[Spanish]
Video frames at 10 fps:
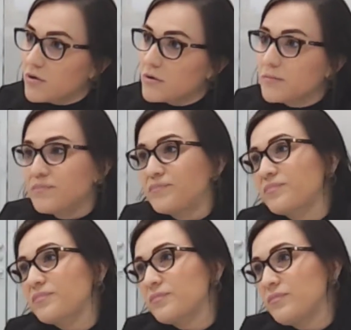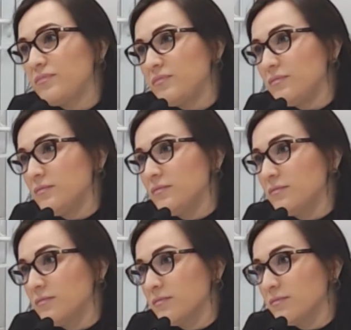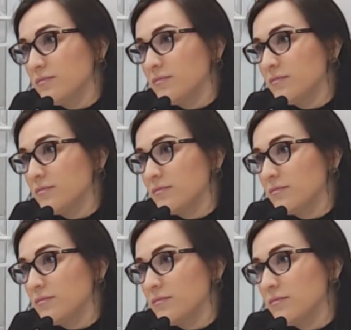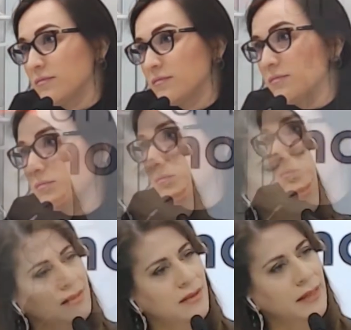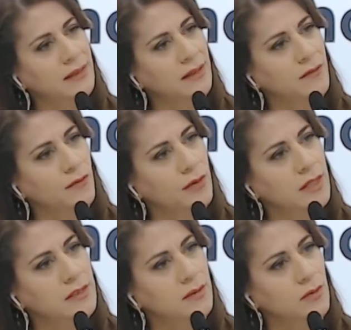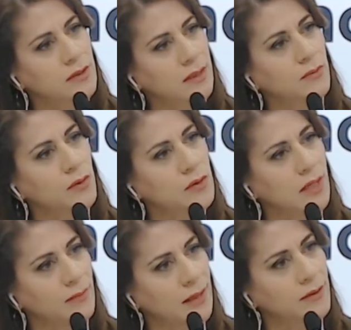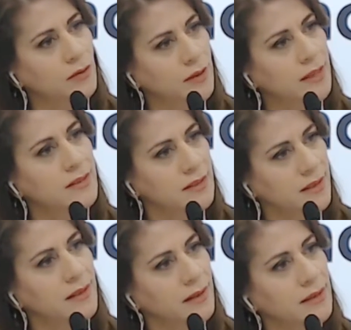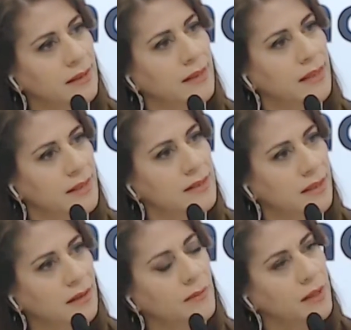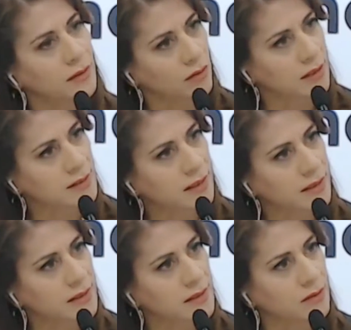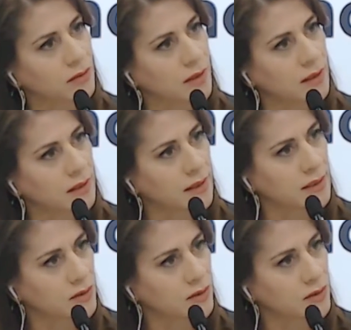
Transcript: es un asunto que solamente compete a las, a las leyes de Baja California, sino estamos hablando de que sí tiene injerencia también con las leyes, eh, con la eh, nacional.